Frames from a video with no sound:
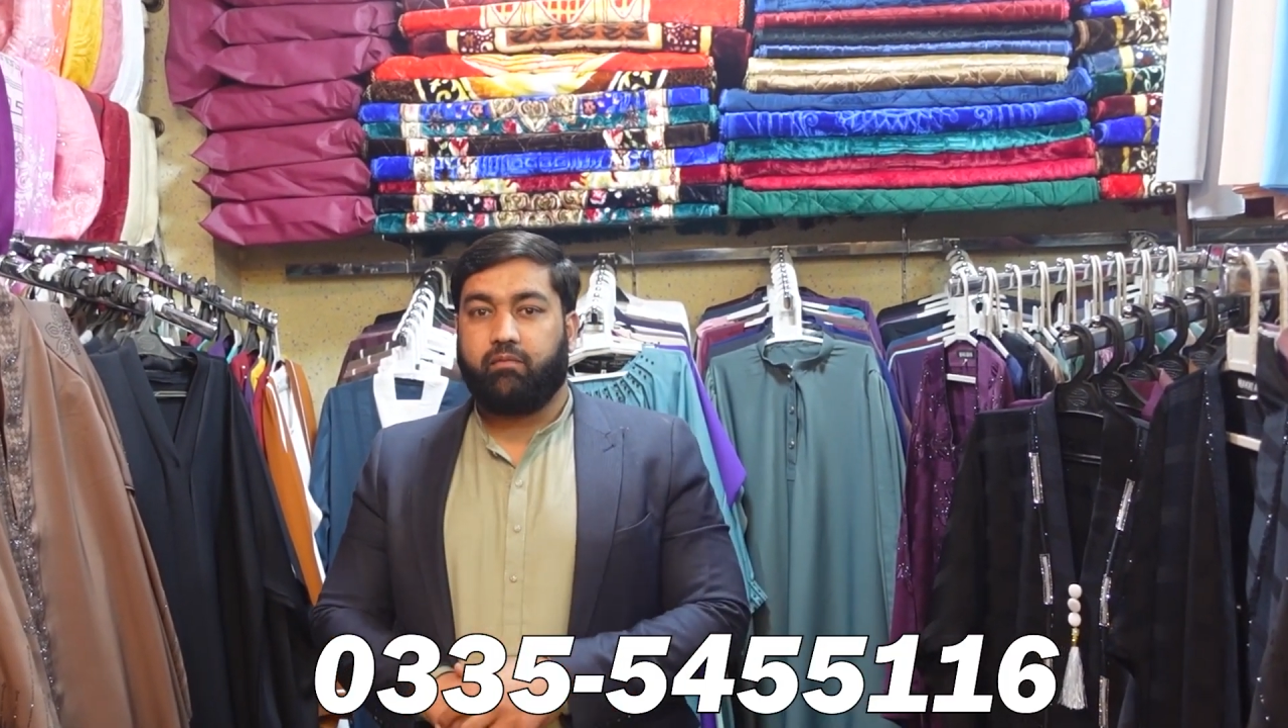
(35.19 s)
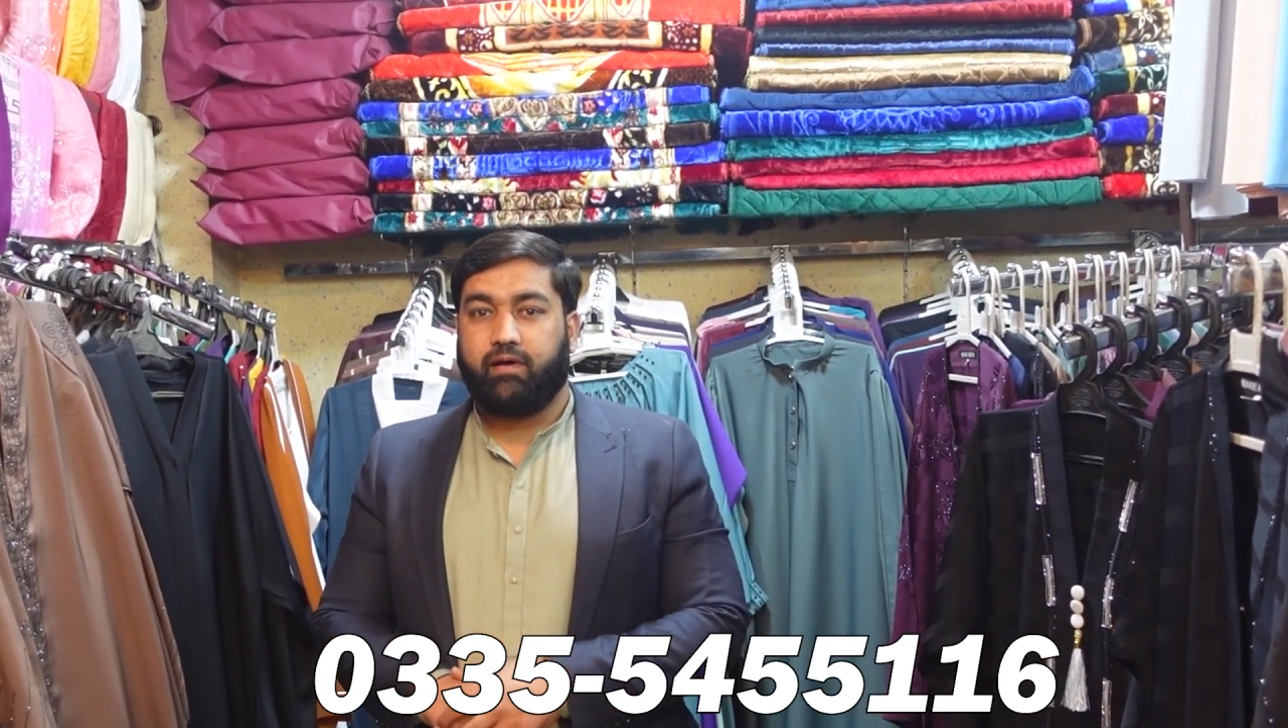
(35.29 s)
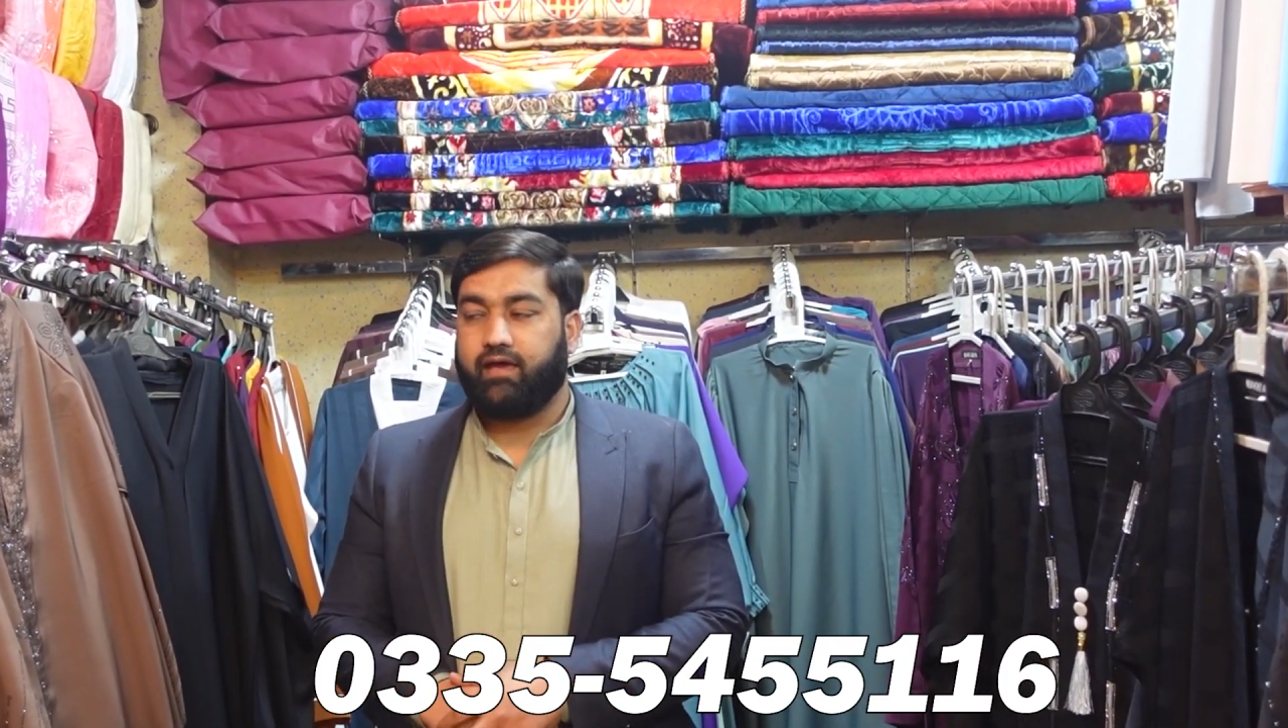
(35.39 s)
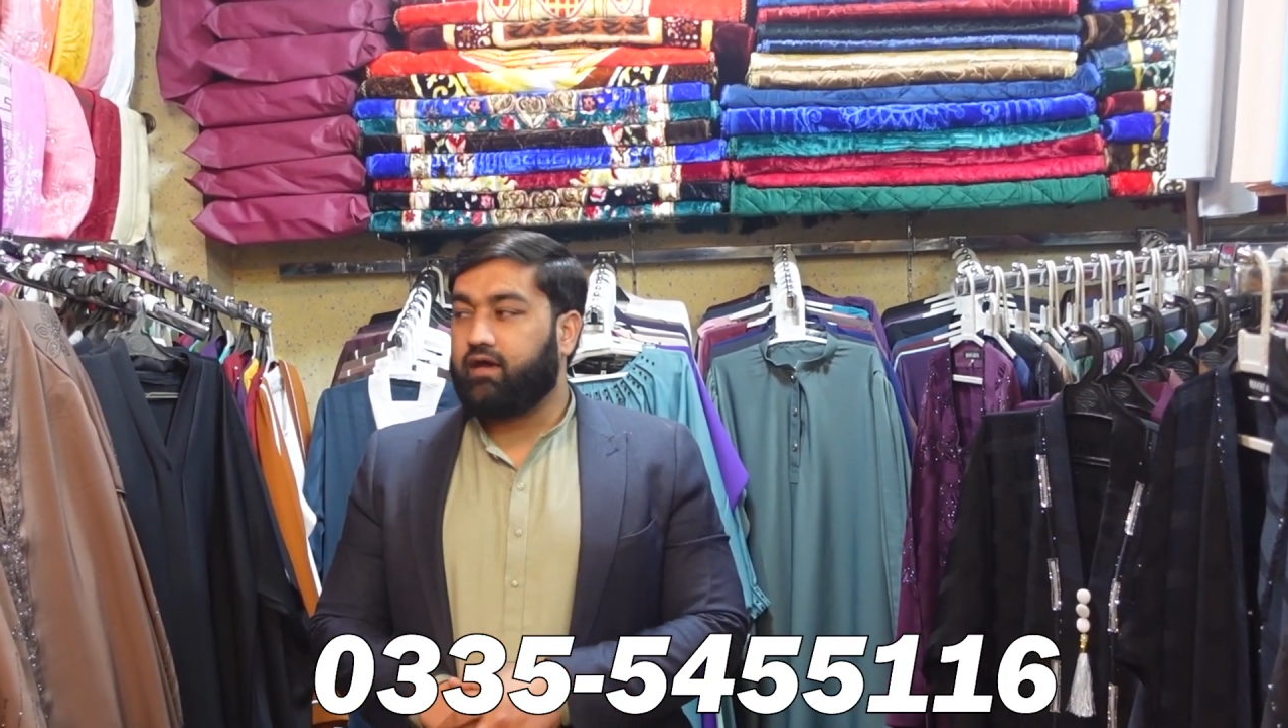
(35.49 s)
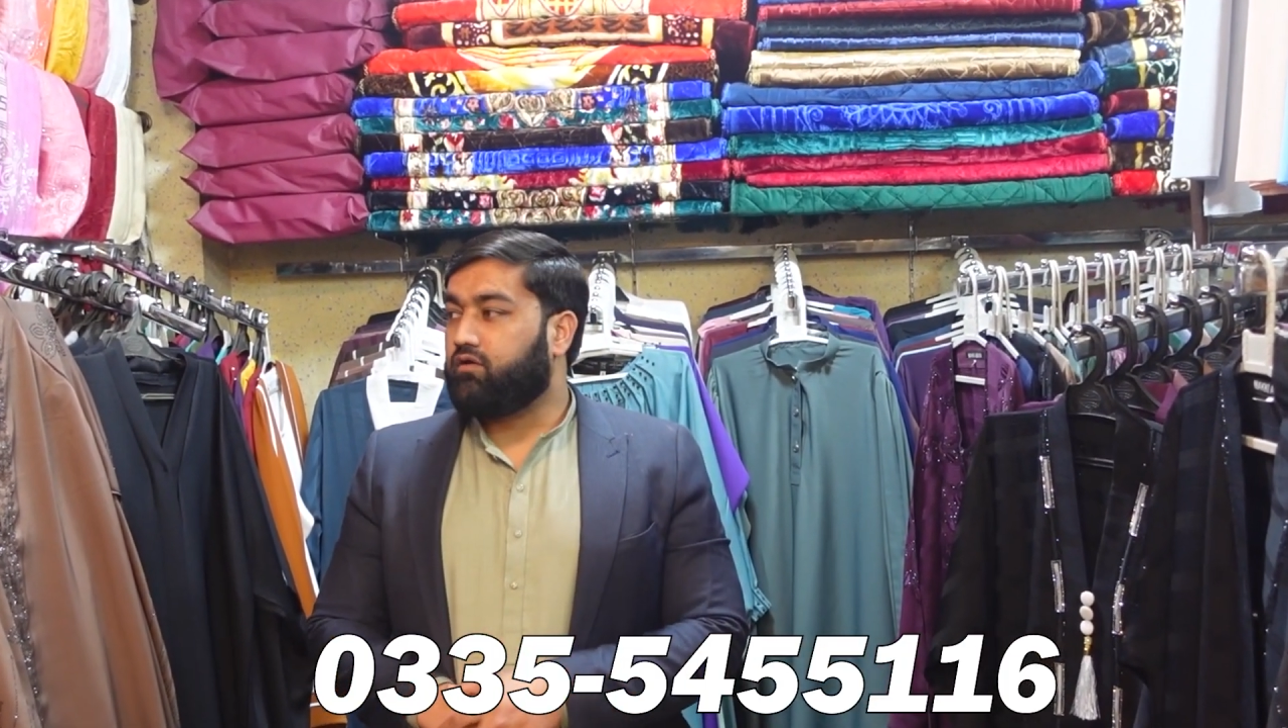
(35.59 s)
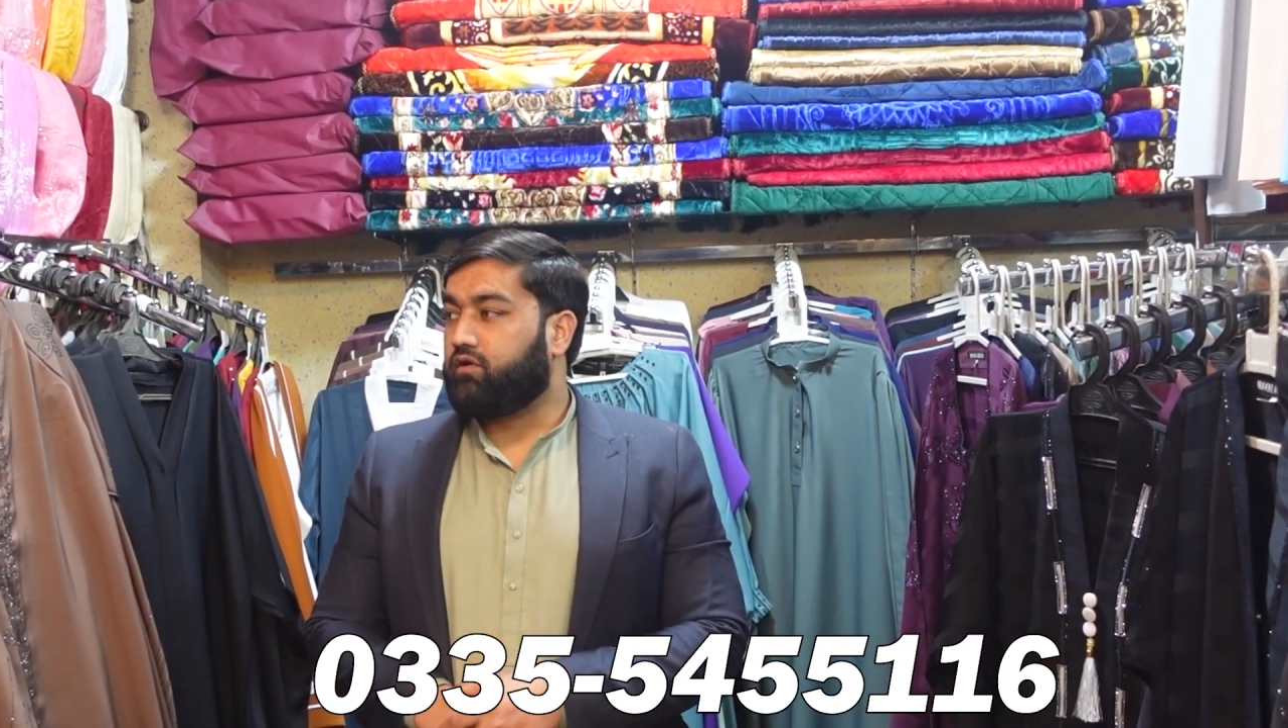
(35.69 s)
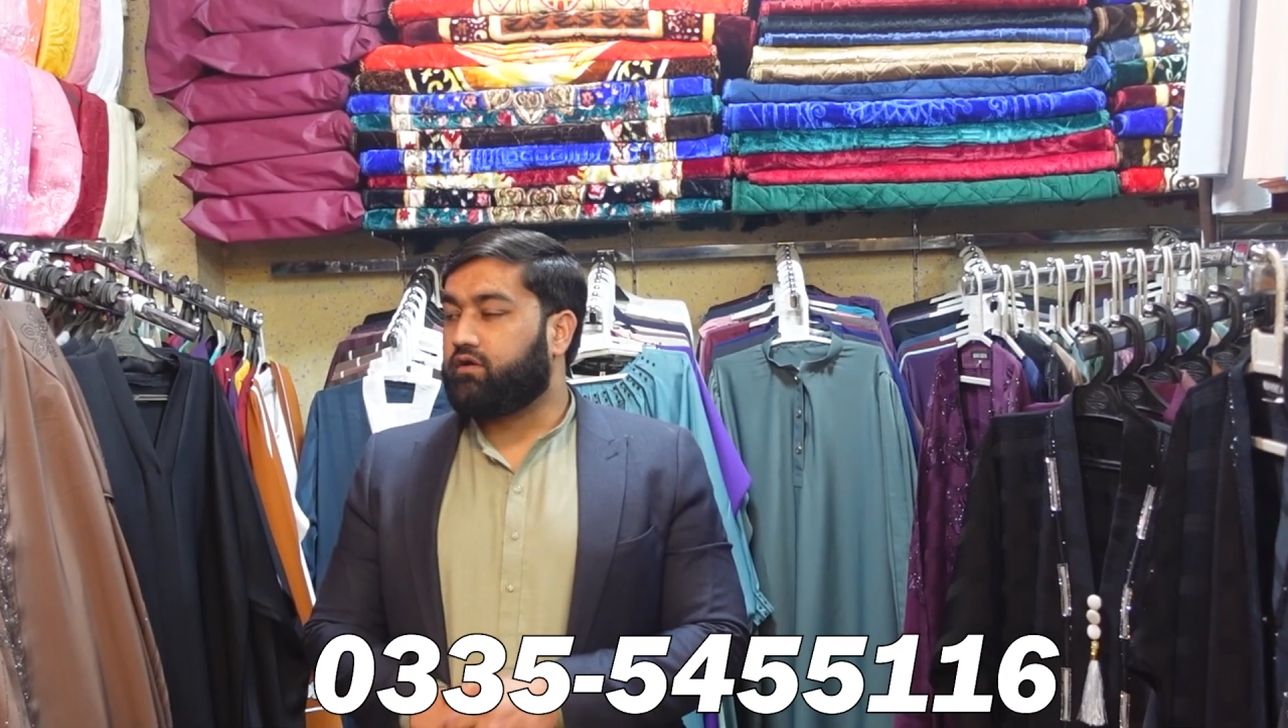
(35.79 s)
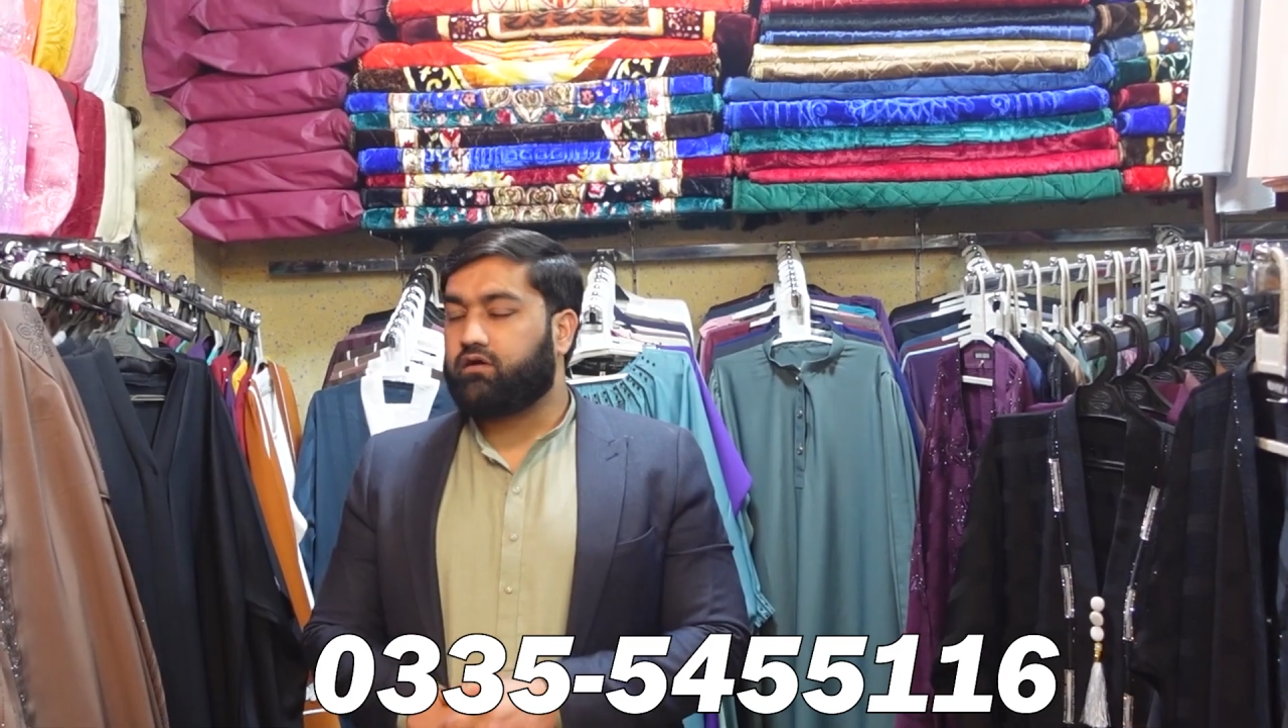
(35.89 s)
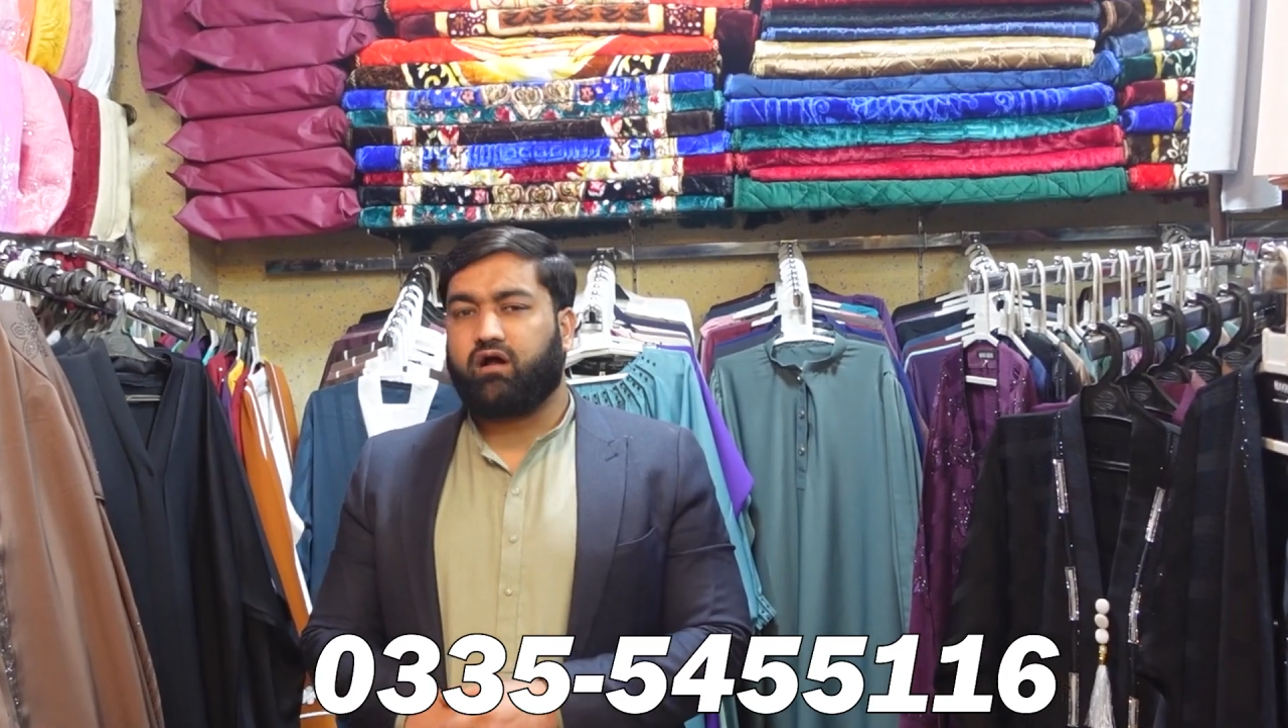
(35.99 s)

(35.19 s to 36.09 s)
अबाया है और